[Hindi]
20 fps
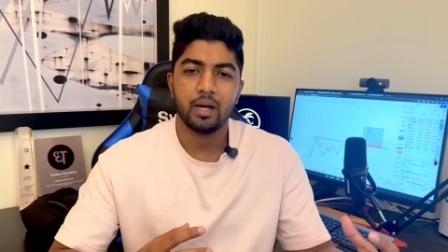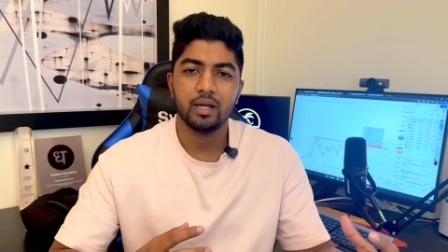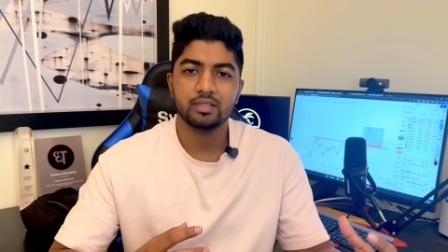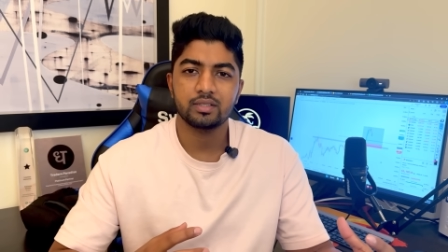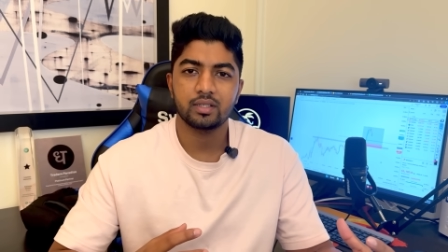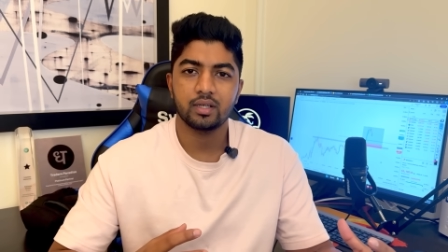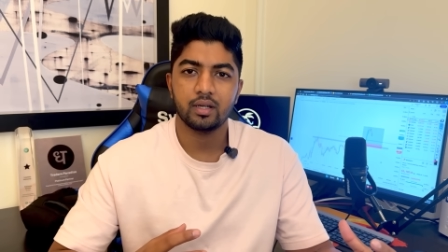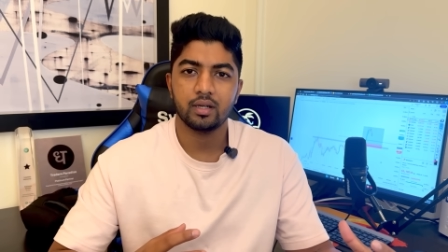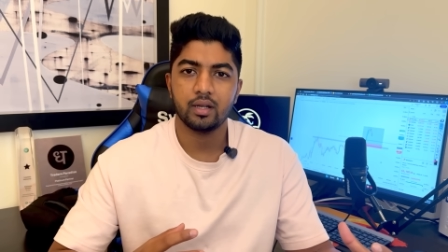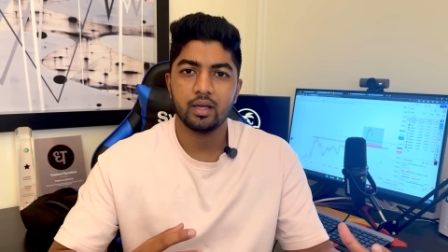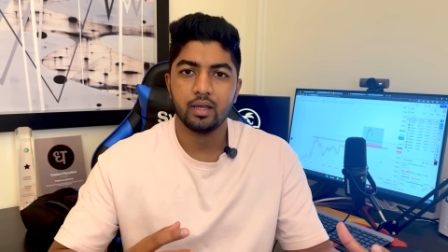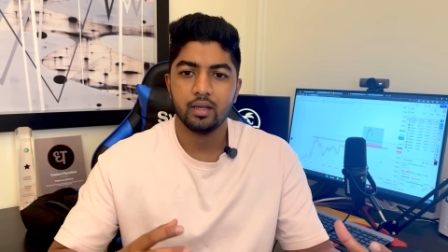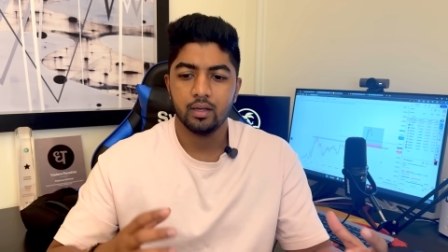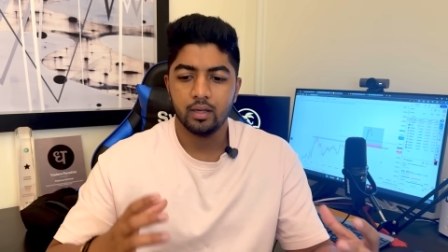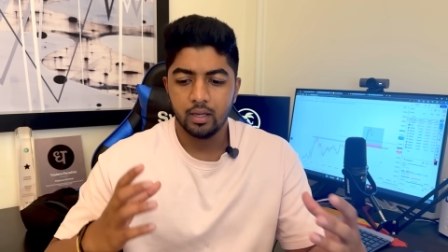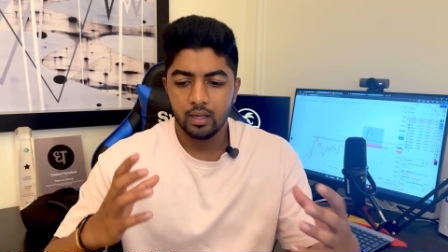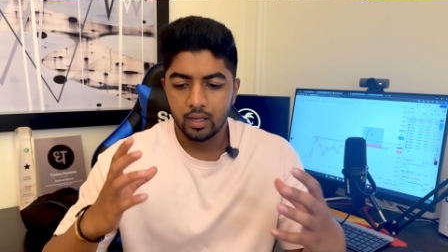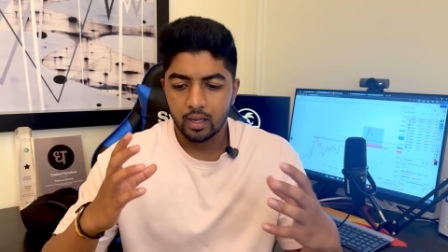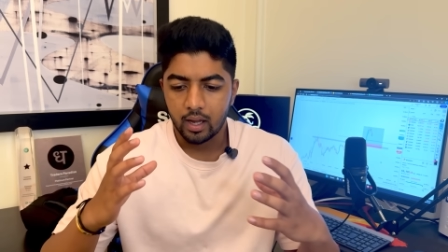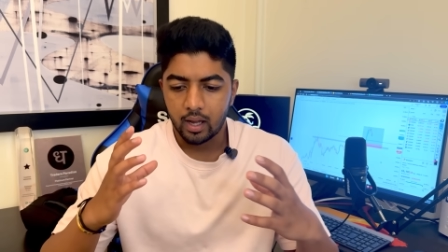पास करना है
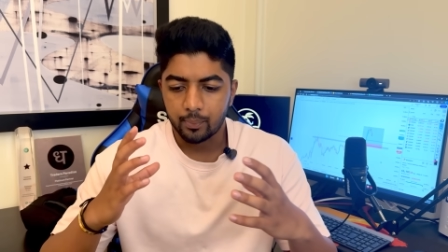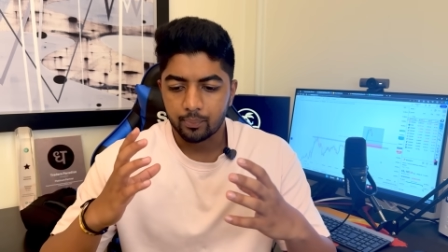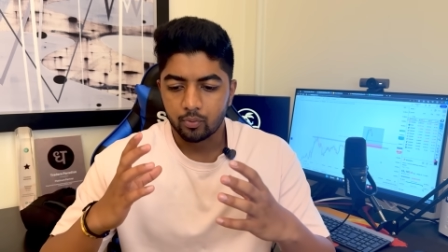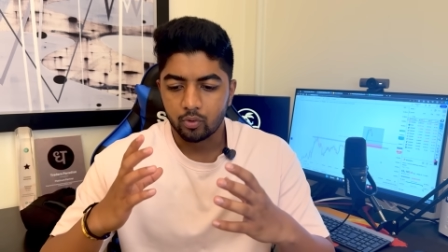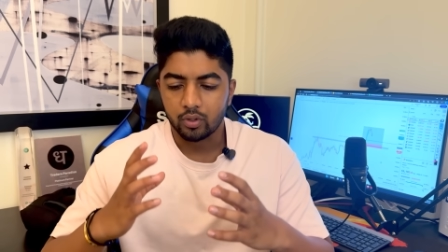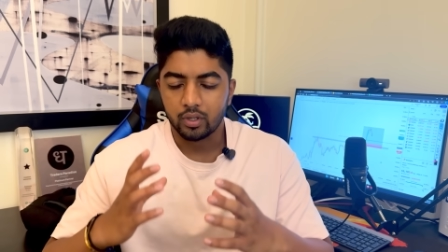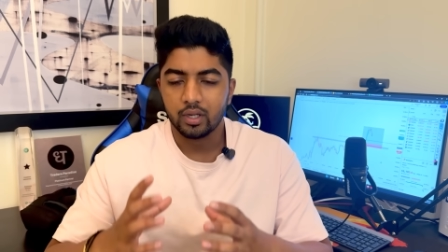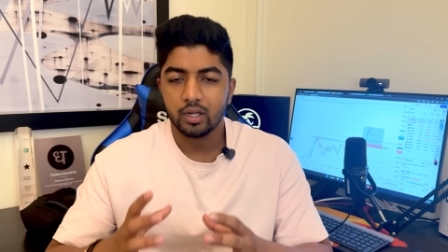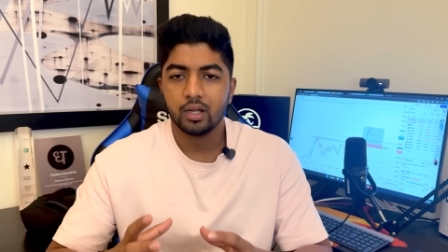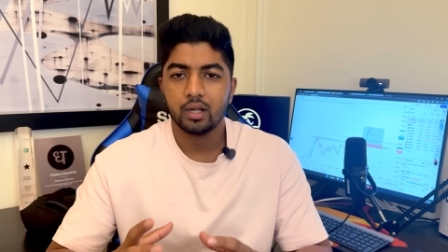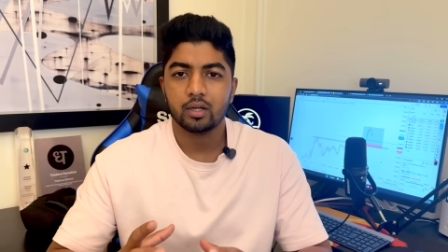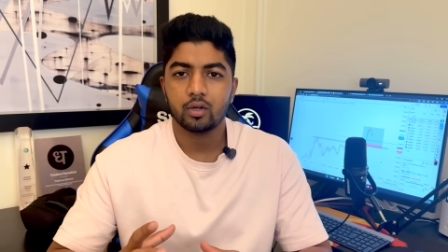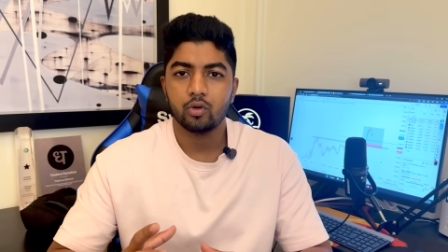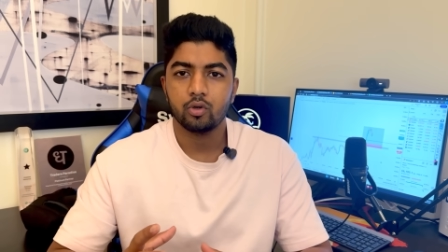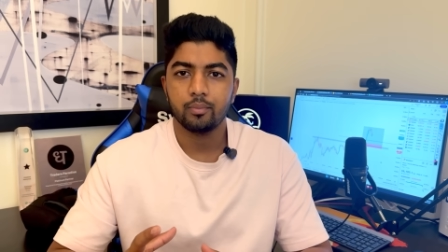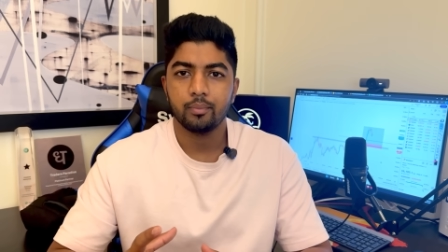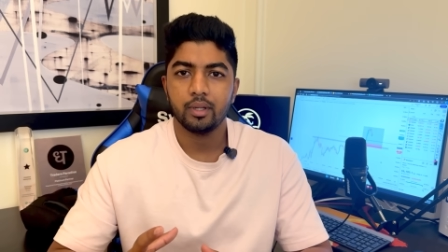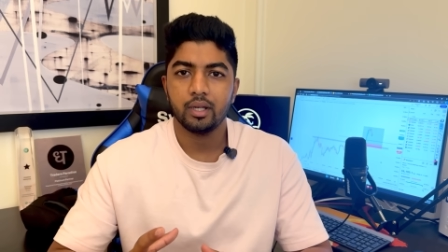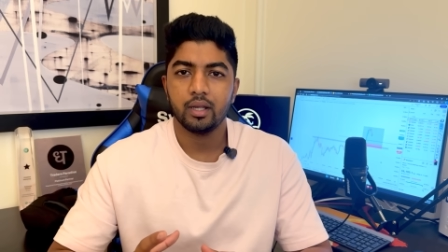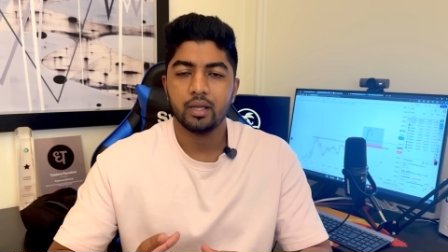आपको रियल
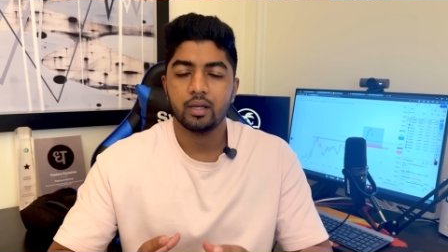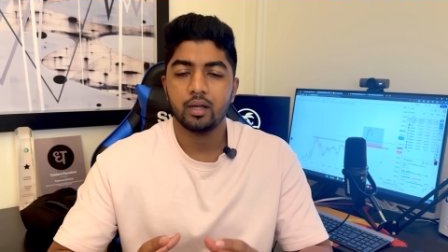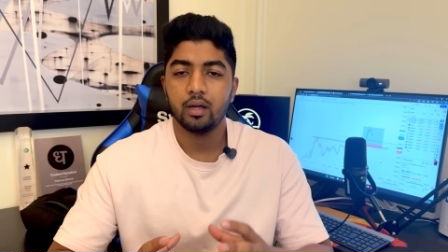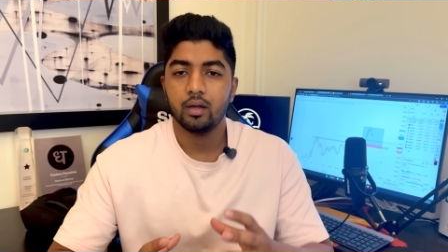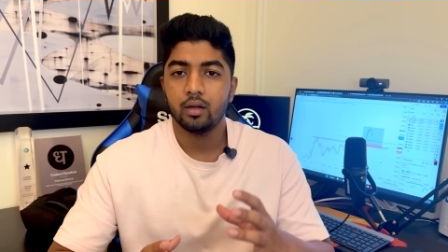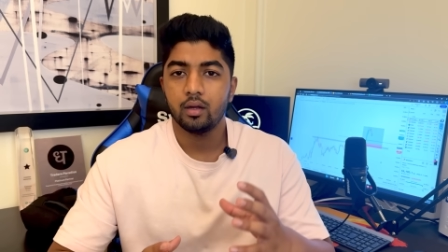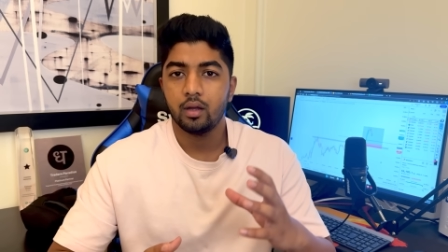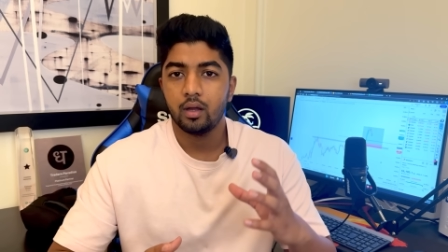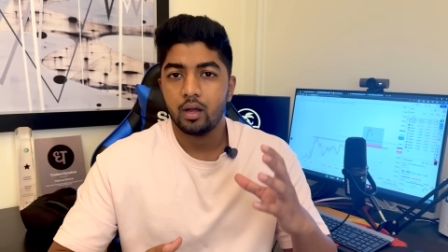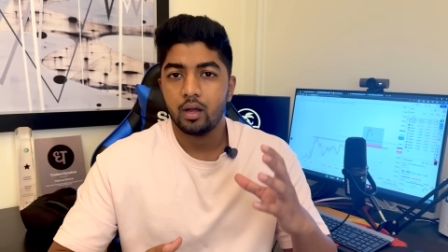अकाउंट मिलेगा